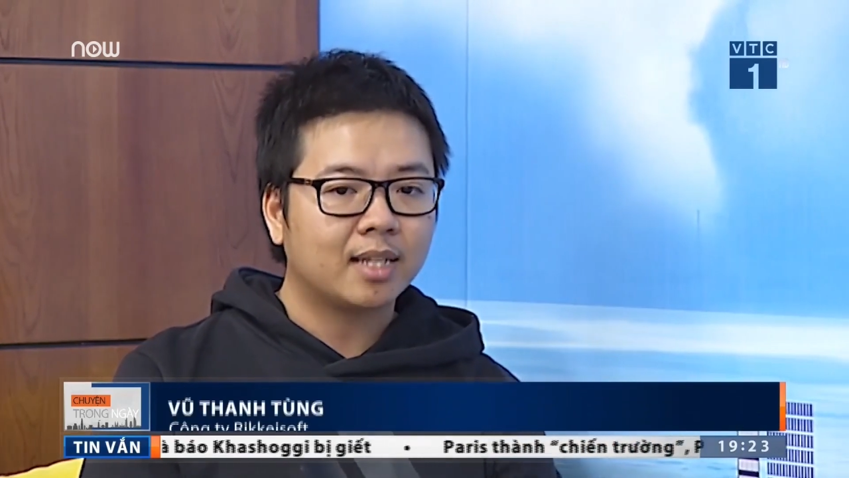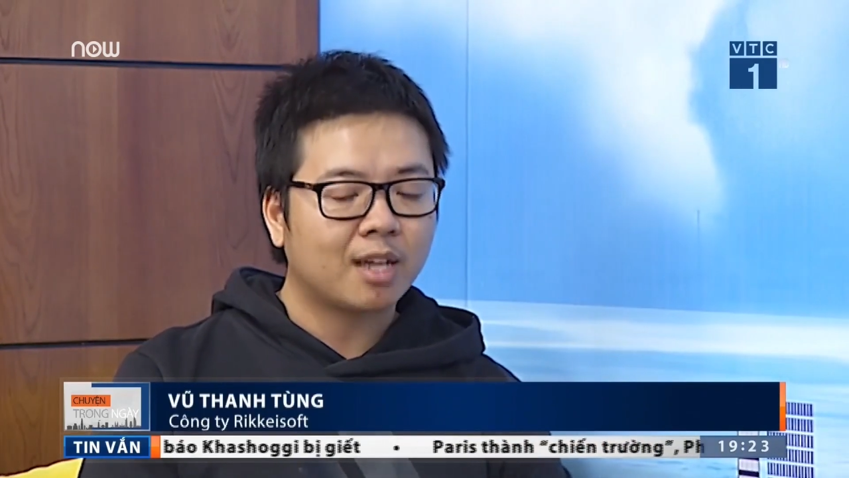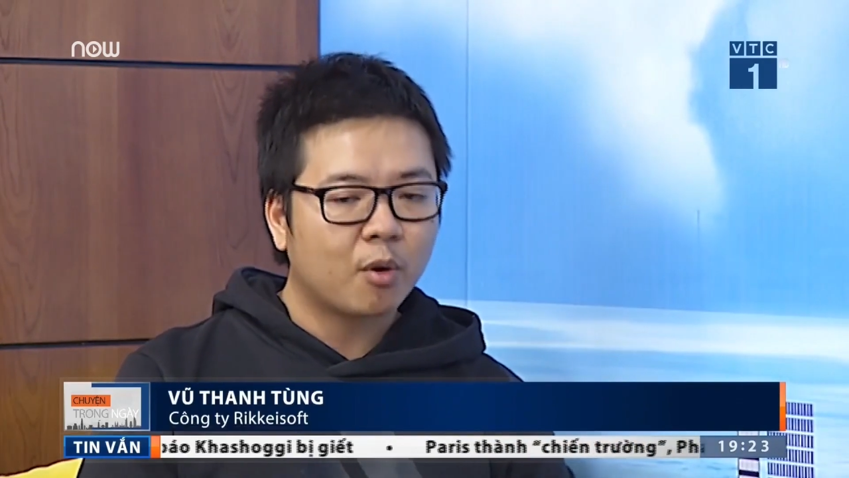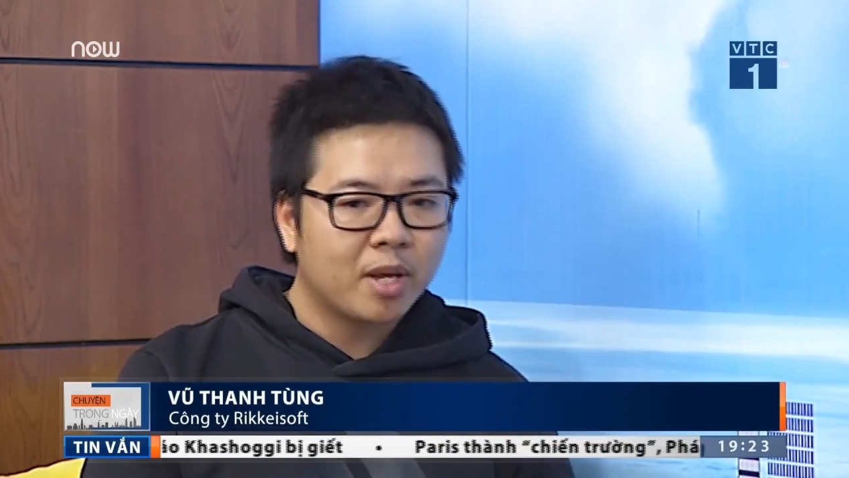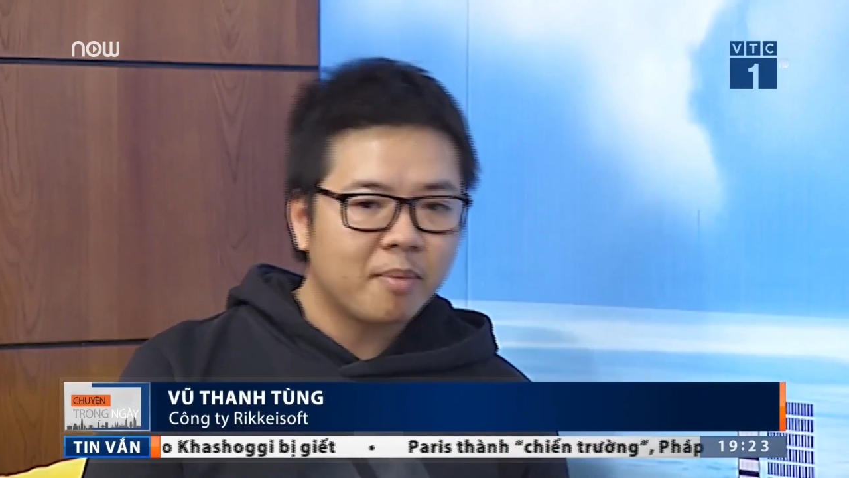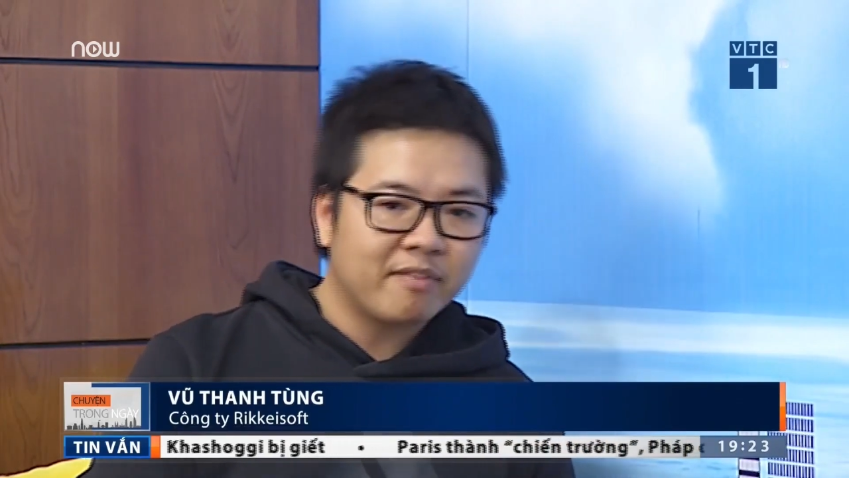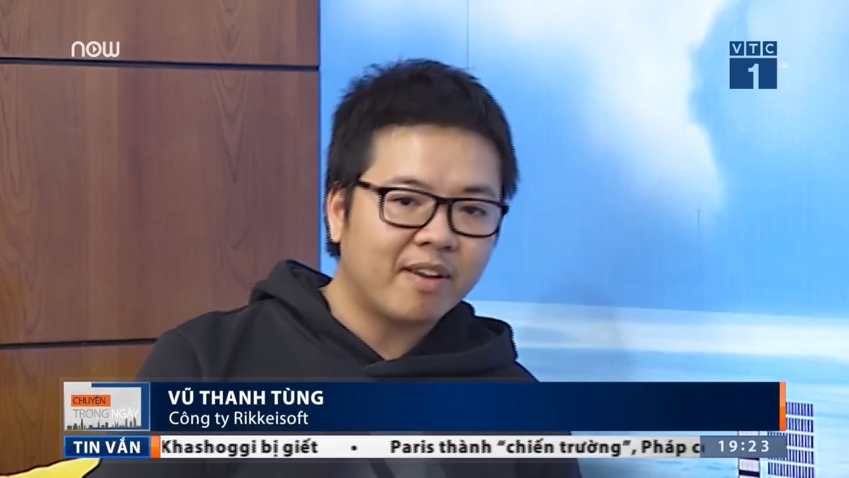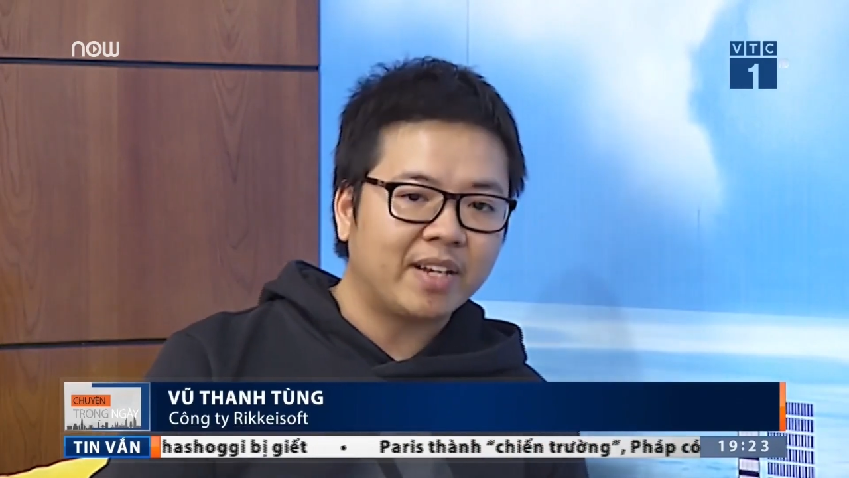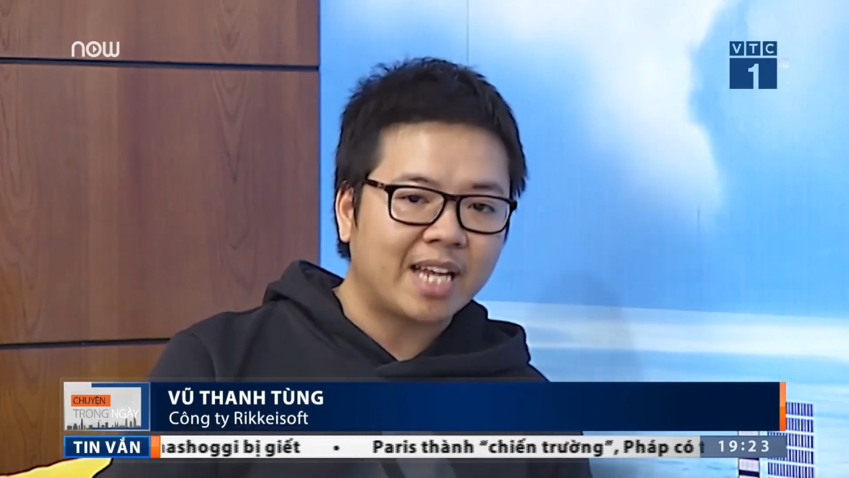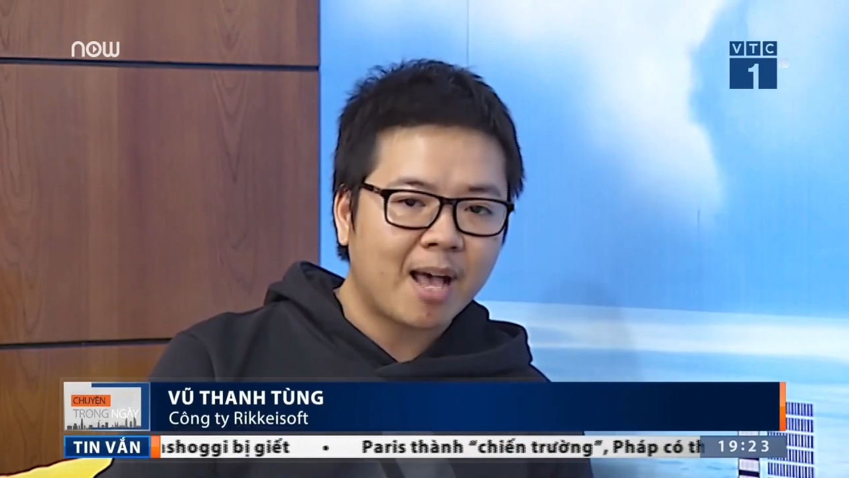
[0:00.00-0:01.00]
là sau khi mình
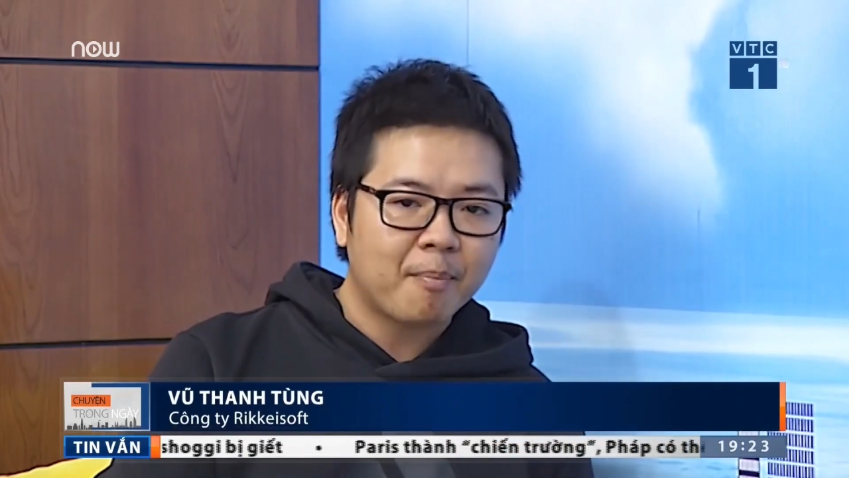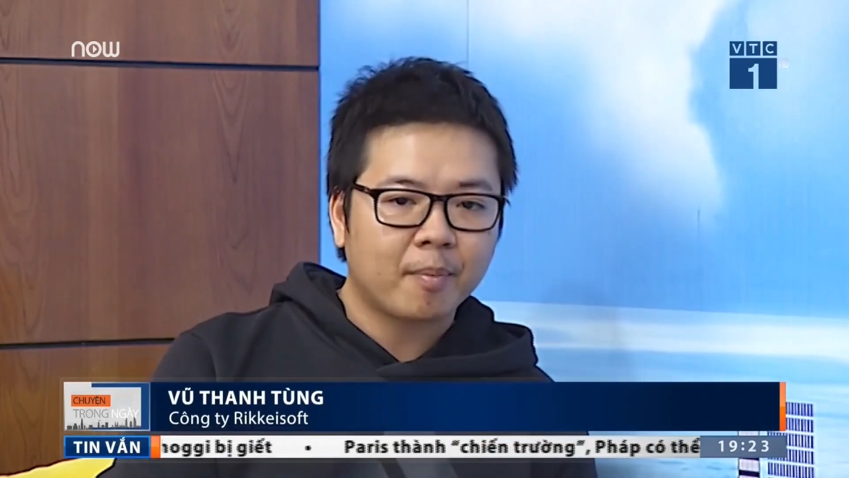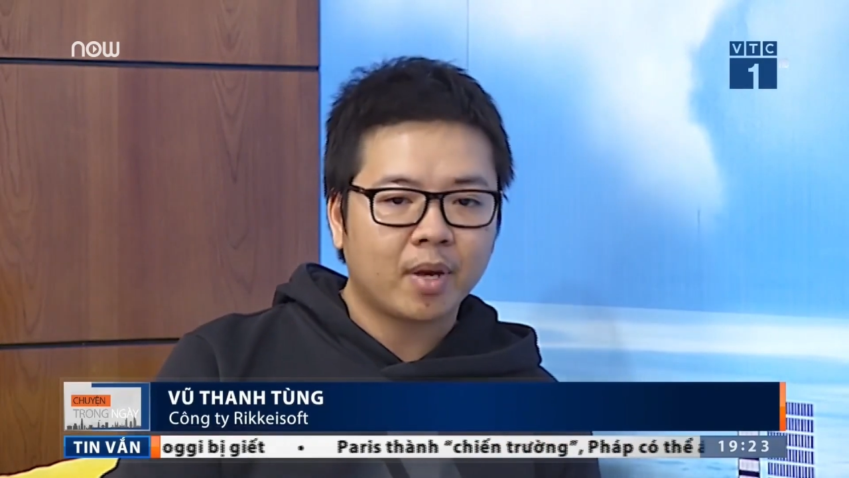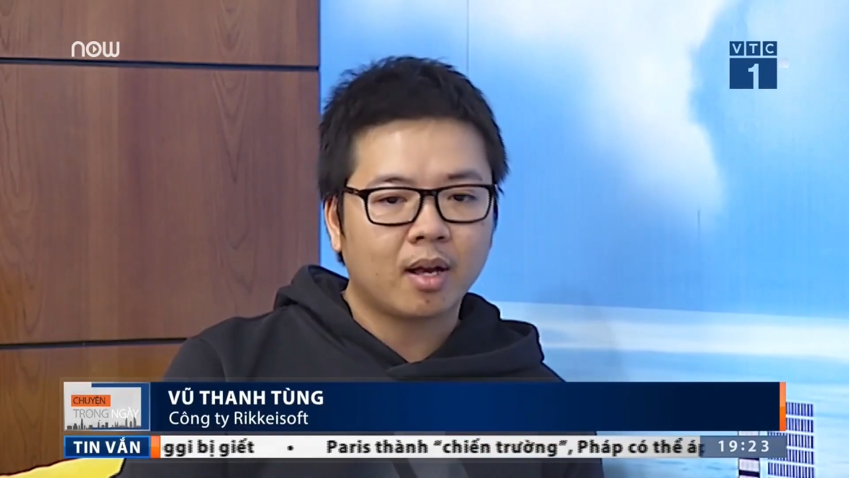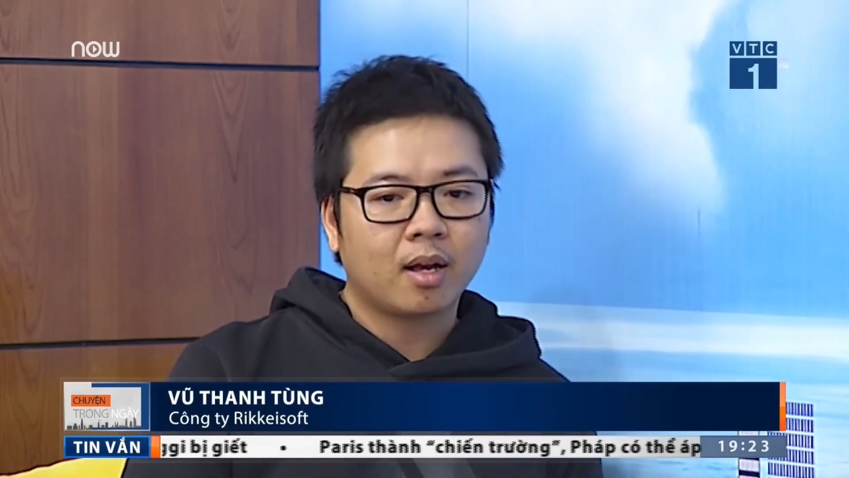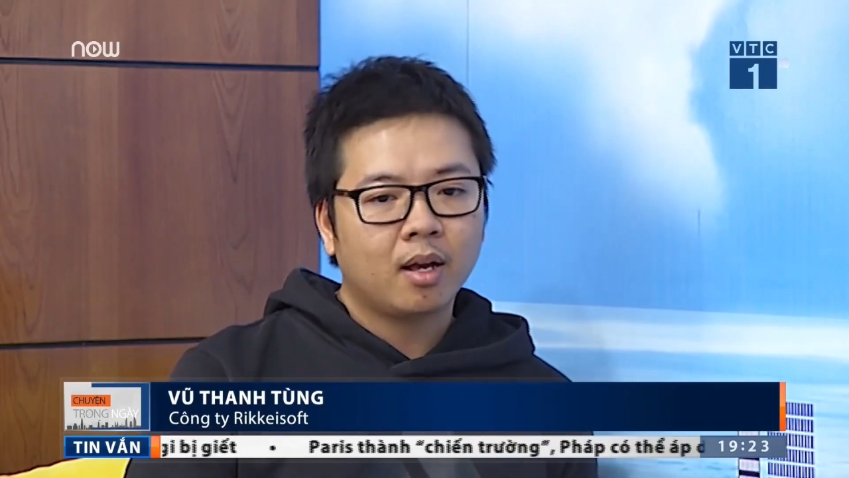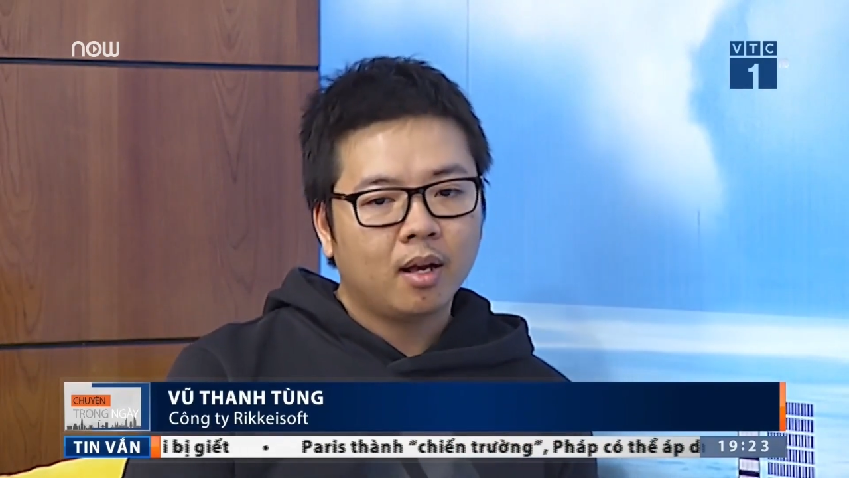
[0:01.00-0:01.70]
về Việt Nam à,